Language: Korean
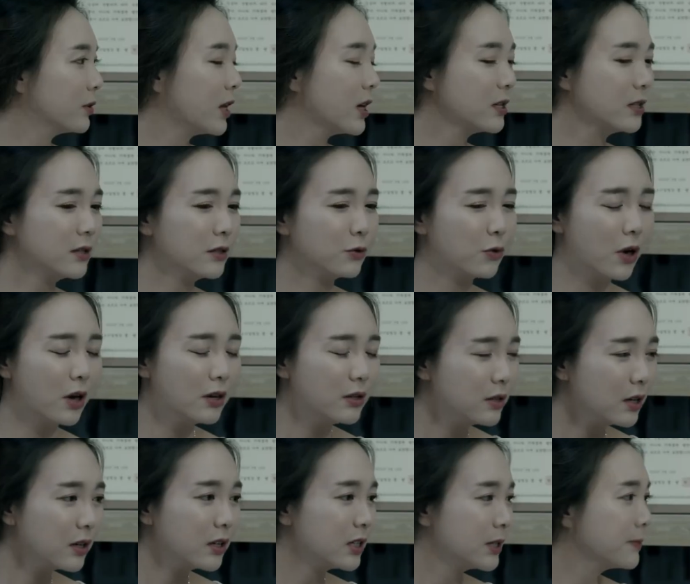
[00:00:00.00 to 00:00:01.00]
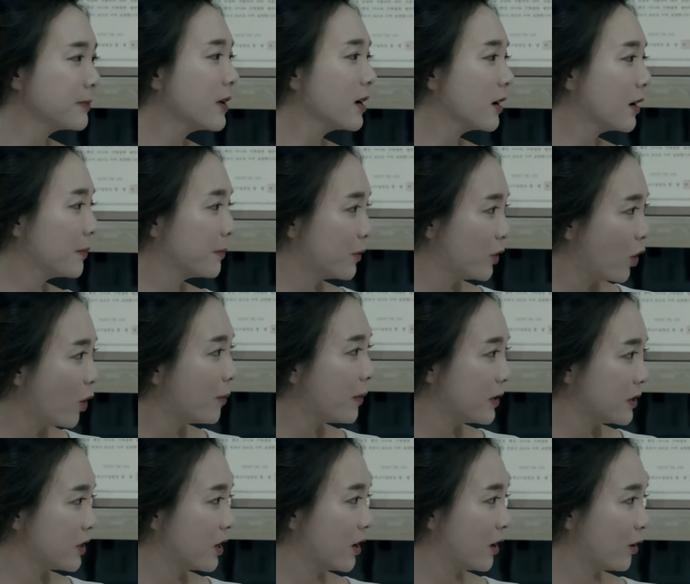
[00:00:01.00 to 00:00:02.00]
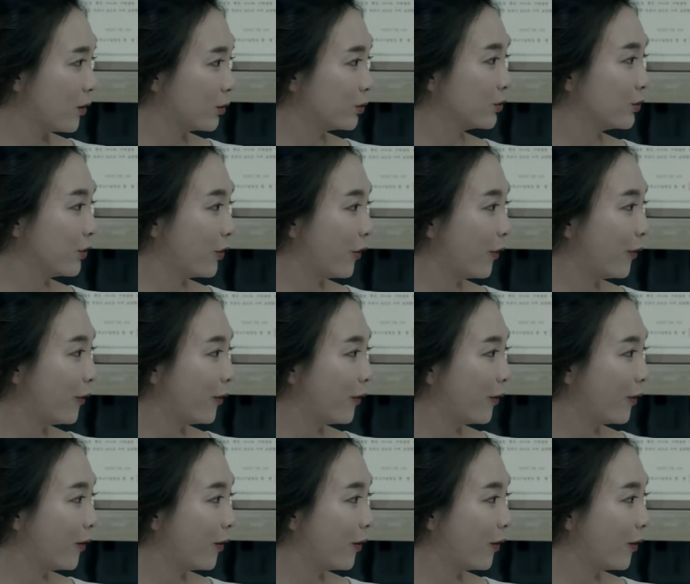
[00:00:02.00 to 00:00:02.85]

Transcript: 사실은 굉장히 심각한 비염 환자거든요.